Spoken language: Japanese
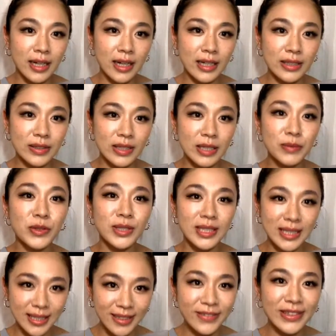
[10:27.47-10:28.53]
あの気持
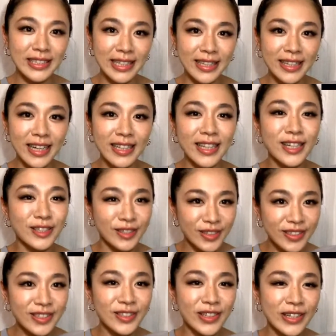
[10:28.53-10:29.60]
ちは絶対な
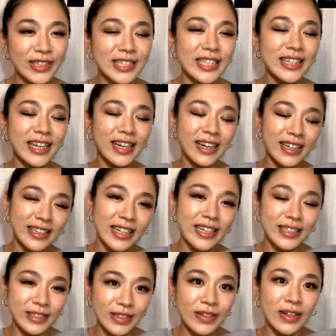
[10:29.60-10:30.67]
るそれを絶対叶
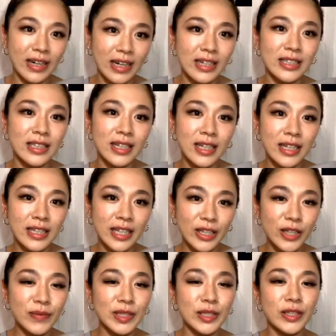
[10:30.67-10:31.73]
えるとか例
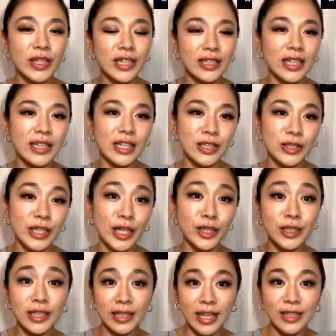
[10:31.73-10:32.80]
えばその役だったらその
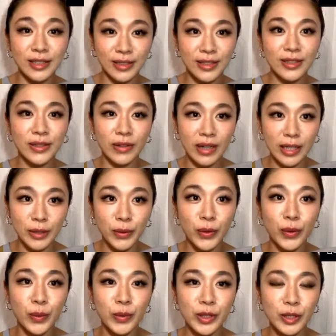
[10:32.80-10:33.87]
役になるとか
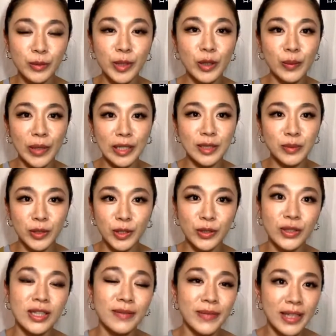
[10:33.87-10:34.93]
の夢をまず目
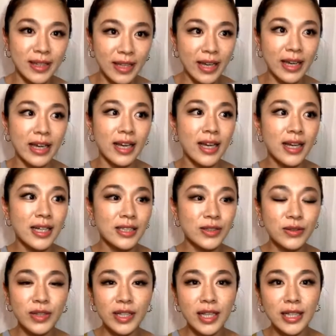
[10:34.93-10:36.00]
標決めて
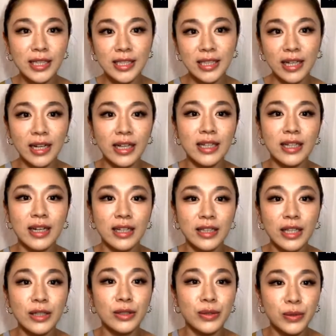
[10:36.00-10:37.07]
そこで何したらいい
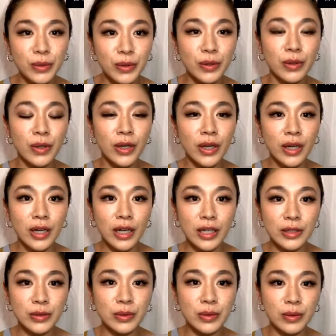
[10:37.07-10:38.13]
かっていうのを、
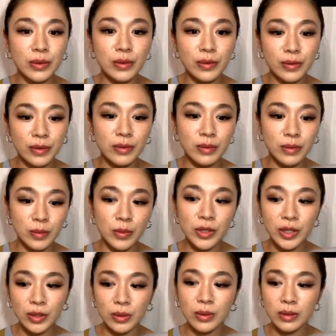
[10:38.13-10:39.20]
あの
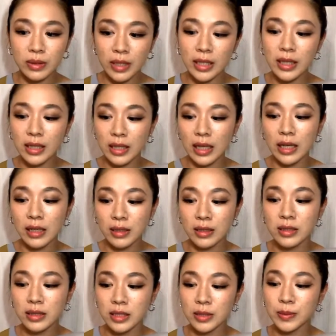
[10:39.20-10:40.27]
目標を立てて
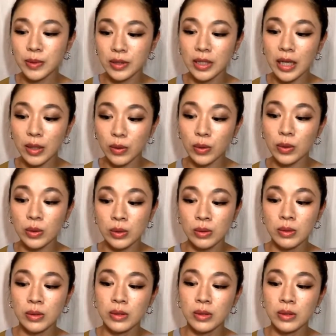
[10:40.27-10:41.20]
自分でこ